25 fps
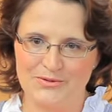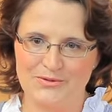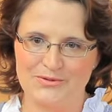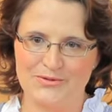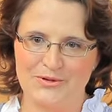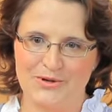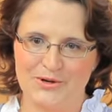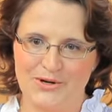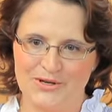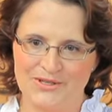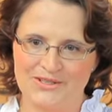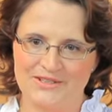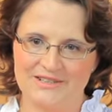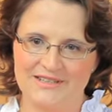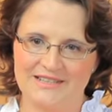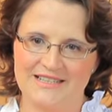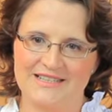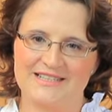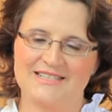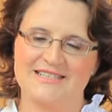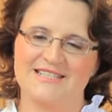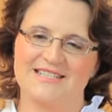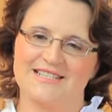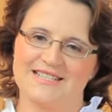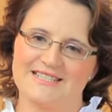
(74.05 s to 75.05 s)
und
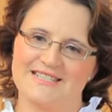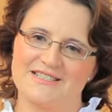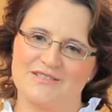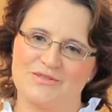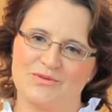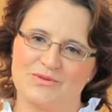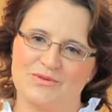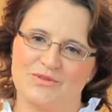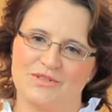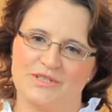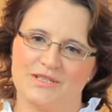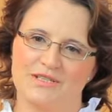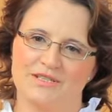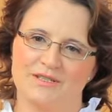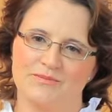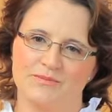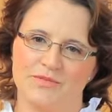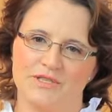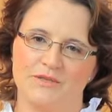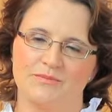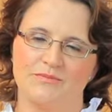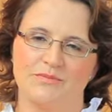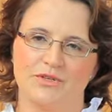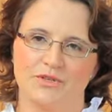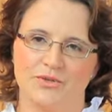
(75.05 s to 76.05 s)
ordentlich ist und ich
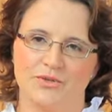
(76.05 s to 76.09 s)
mit